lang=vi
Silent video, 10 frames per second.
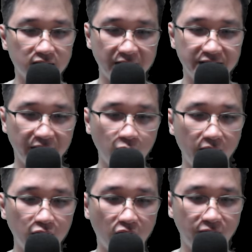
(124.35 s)
giả tránh
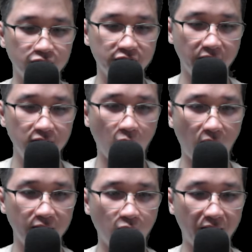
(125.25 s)
thoát khỏi vòng chiến,
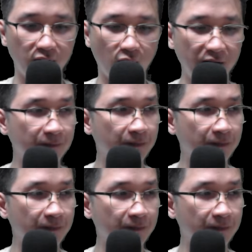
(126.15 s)
loạn.